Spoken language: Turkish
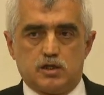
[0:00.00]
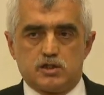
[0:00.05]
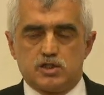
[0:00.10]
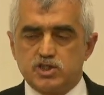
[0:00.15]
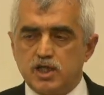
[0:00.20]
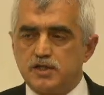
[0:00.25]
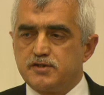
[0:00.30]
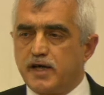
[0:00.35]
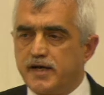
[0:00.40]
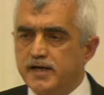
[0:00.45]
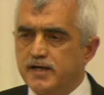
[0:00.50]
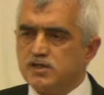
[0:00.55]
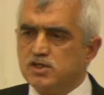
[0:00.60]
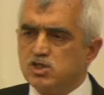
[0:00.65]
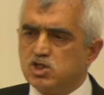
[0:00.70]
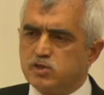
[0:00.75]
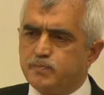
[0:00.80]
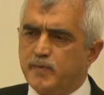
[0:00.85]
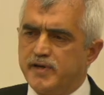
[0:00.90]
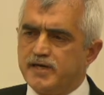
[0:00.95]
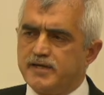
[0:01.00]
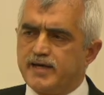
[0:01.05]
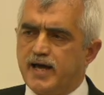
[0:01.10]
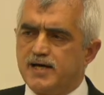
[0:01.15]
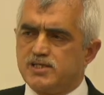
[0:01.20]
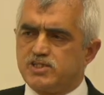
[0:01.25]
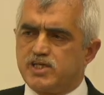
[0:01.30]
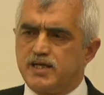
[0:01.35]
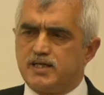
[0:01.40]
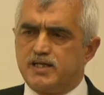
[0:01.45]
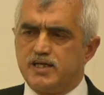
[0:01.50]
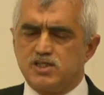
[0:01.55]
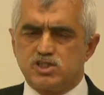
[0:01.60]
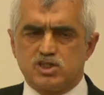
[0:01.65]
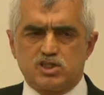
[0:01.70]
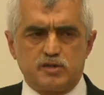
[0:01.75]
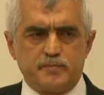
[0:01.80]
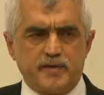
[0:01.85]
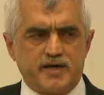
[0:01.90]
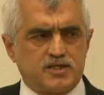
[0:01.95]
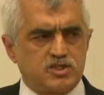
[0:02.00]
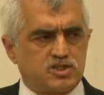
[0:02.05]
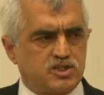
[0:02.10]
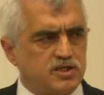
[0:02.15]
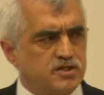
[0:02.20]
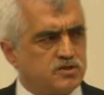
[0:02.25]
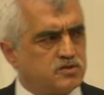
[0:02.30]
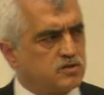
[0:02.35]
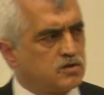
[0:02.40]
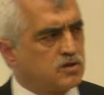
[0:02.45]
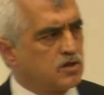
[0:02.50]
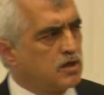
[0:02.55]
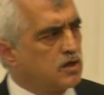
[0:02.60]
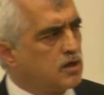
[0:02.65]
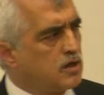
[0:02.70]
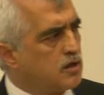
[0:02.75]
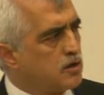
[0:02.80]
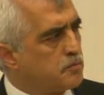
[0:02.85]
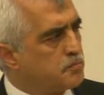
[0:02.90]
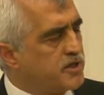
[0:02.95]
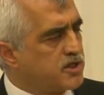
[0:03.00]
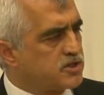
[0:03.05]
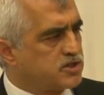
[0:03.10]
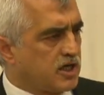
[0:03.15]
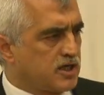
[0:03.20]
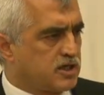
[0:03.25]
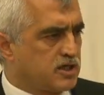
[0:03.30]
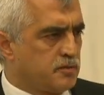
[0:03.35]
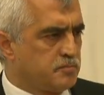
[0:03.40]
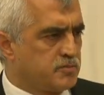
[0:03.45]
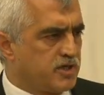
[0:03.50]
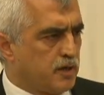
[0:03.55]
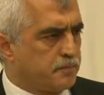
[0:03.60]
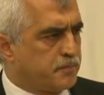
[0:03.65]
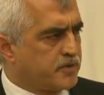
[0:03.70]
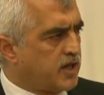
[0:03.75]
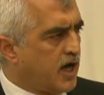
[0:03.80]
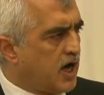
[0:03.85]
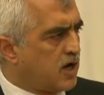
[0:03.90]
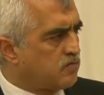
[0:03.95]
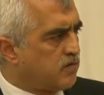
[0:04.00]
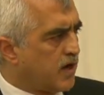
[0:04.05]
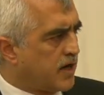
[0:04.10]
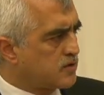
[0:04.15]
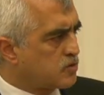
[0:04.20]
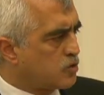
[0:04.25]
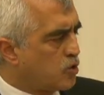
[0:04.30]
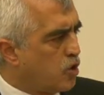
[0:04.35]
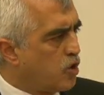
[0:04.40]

İşte dayanışmayı gerçekleştirmek için bir takım yapılar var.